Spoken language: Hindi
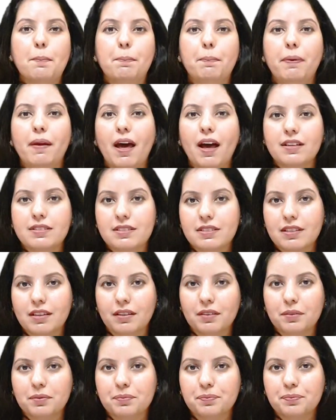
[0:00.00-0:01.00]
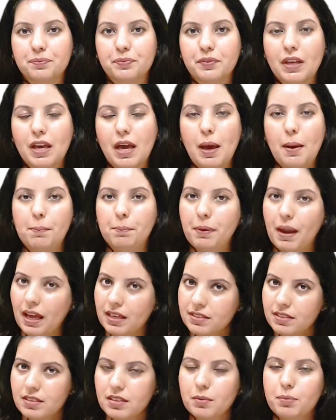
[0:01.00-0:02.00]
प्लास्टर
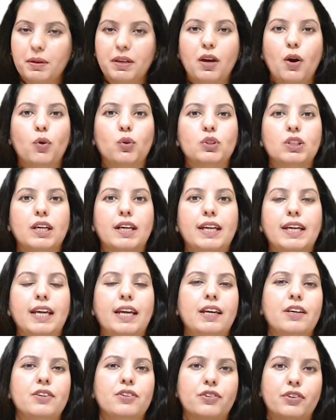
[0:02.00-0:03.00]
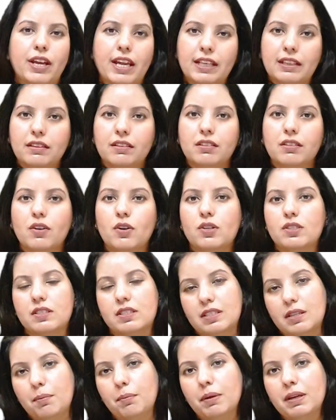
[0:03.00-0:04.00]
प्लास्टर बना होता है रेत
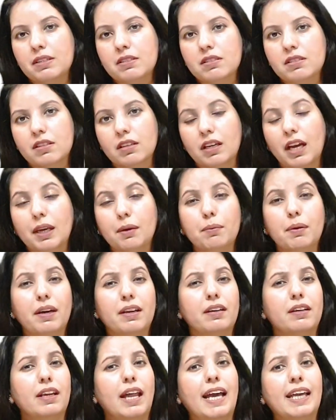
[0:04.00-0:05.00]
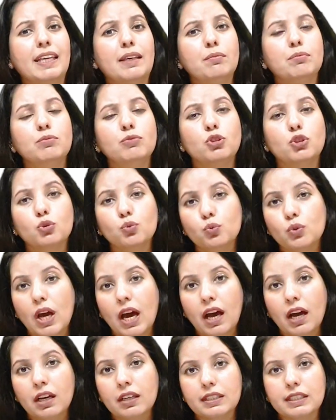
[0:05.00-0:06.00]
सीमेंट कई बार लाइम चूना
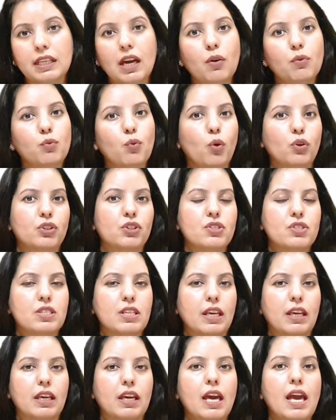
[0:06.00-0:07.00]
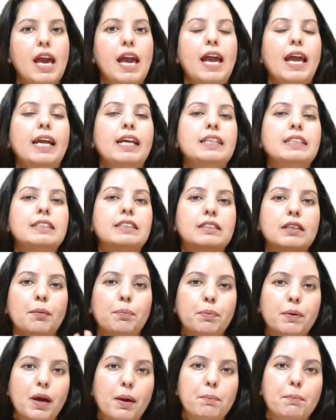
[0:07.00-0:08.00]
या वाटर से इन
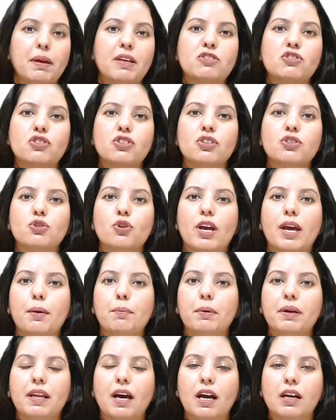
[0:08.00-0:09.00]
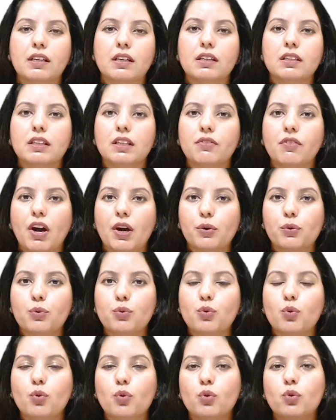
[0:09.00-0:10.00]
सब का मिक्सचर जो है बनाकर दीवारों
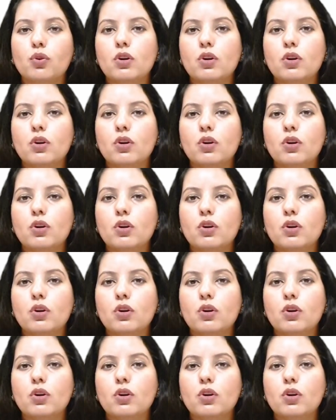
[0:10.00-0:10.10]
को